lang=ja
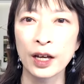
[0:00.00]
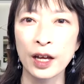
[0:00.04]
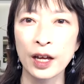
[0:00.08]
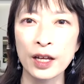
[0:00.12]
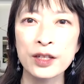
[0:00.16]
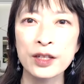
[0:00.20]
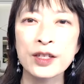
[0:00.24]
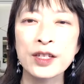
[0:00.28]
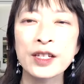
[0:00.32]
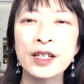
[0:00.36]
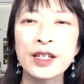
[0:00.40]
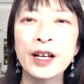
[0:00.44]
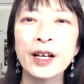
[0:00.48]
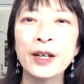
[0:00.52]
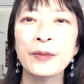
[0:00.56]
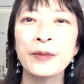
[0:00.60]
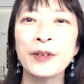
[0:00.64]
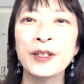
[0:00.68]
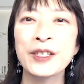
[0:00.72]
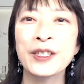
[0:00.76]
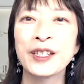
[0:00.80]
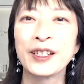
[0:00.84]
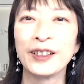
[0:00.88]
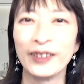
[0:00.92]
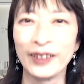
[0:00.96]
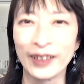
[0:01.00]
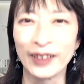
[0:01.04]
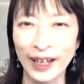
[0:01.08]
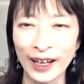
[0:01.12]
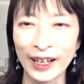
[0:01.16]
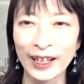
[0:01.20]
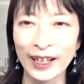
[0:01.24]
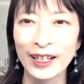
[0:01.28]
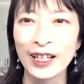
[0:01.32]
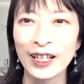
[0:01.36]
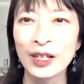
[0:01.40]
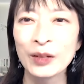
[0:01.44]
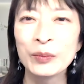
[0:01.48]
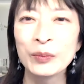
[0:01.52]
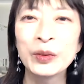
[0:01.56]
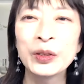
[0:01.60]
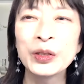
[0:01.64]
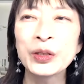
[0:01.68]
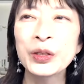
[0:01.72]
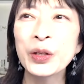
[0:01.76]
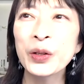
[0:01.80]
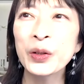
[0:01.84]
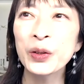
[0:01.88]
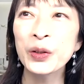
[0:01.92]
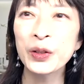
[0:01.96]
え、違いますよね。
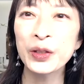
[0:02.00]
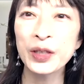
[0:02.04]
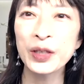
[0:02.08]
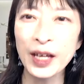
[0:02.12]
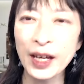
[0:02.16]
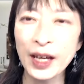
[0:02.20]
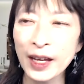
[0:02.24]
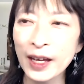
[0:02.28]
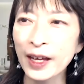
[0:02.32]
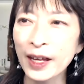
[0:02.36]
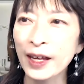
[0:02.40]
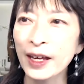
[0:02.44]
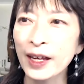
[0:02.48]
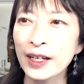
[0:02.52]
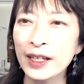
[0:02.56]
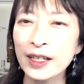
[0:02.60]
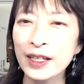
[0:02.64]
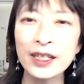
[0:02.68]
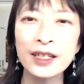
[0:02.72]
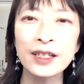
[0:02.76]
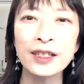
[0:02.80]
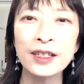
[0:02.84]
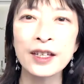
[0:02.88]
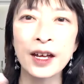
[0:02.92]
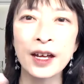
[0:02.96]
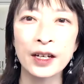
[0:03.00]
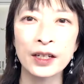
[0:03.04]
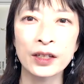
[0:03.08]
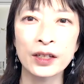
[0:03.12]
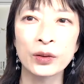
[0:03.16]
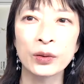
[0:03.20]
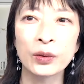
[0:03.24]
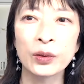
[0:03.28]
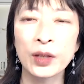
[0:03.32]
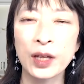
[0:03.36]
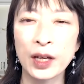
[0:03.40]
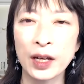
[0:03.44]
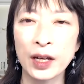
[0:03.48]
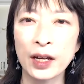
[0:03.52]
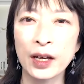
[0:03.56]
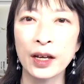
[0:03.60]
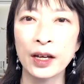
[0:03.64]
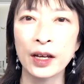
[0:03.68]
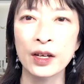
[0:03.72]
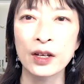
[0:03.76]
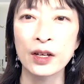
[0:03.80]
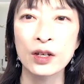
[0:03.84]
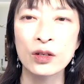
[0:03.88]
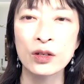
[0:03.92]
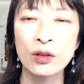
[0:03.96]
無料で、いい内容
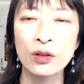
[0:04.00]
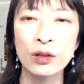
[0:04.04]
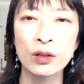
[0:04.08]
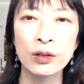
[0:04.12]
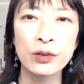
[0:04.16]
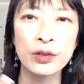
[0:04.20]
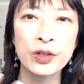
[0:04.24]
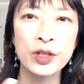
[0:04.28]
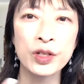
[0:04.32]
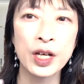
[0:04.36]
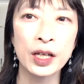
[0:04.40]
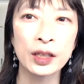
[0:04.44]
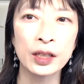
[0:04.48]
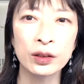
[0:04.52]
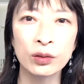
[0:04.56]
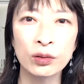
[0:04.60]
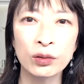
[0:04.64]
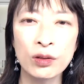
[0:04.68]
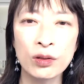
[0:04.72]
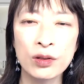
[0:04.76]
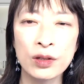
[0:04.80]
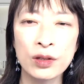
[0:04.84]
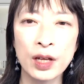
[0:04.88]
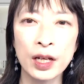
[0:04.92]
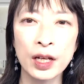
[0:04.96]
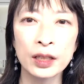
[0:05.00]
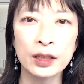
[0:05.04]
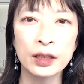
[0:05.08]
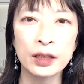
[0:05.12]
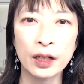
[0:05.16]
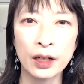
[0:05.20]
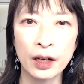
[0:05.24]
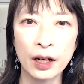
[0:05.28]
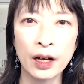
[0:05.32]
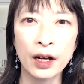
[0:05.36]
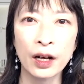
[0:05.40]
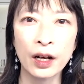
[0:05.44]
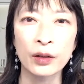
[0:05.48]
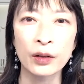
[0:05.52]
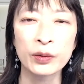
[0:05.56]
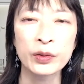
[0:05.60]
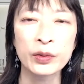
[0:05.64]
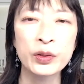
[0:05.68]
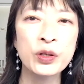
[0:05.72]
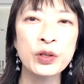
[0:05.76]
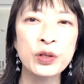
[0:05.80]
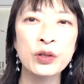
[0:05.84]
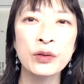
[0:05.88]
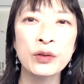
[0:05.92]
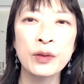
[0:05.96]
で、それをちゃんと伝えたら、
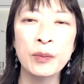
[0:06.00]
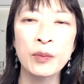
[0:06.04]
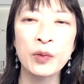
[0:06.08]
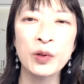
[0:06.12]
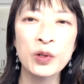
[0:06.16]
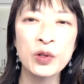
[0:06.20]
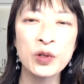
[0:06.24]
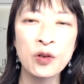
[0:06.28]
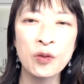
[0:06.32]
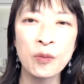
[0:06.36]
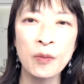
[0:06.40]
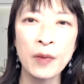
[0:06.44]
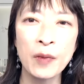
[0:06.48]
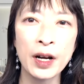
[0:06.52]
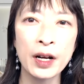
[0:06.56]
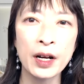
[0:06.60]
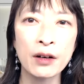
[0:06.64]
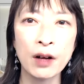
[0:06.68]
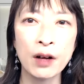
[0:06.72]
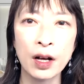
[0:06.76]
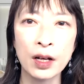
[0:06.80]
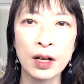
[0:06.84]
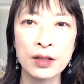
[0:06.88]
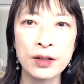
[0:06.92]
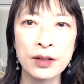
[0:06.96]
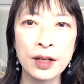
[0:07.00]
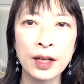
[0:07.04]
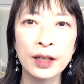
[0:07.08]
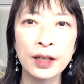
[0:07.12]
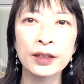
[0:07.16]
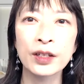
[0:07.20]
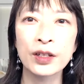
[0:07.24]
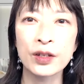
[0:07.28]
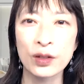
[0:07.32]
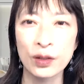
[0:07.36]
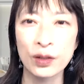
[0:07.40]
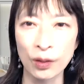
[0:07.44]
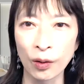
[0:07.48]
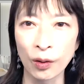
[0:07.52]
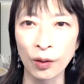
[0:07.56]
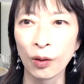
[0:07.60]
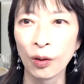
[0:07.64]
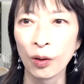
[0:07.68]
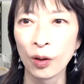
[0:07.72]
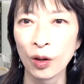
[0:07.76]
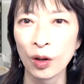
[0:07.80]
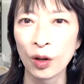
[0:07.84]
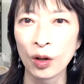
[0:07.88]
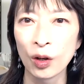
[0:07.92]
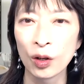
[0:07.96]
普通は申し込まれるはずなんですよ。
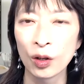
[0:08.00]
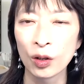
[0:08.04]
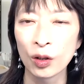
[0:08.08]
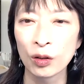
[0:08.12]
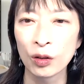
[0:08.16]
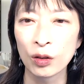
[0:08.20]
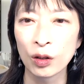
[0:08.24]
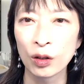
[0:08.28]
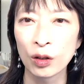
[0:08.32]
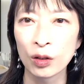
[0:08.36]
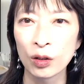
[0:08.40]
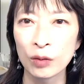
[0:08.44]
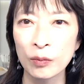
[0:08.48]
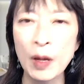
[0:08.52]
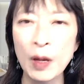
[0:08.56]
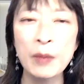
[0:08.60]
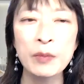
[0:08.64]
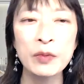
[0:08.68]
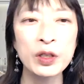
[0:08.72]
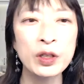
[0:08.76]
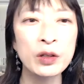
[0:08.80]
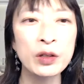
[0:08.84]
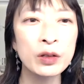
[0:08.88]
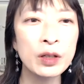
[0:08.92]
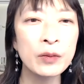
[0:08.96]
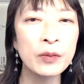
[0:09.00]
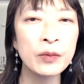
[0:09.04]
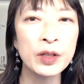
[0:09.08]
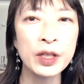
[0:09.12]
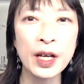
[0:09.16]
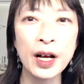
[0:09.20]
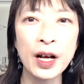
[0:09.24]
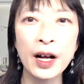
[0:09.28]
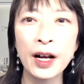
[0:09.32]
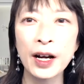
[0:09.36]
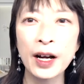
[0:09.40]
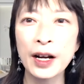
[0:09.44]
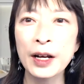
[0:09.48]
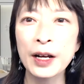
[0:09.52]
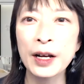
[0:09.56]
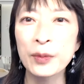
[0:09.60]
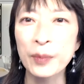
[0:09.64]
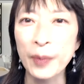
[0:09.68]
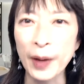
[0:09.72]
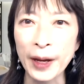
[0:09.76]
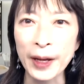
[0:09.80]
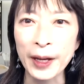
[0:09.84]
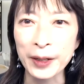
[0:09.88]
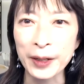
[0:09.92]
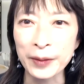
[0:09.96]
まあ、無料でも嫌がられる
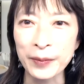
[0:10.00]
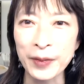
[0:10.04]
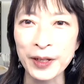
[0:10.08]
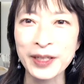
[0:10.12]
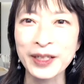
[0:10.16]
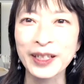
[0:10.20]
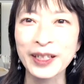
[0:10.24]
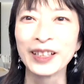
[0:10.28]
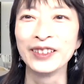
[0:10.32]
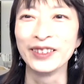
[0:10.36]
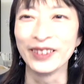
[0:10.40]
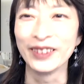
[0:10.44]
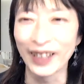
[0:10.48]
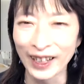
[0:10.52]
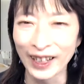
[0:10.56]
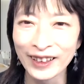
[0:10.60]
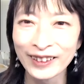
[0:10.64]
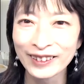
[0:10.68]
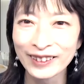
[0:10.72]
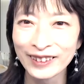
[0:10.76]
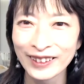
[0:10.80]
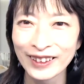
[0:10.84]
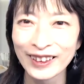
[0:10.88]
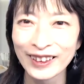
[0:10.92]
場合ありますけどね。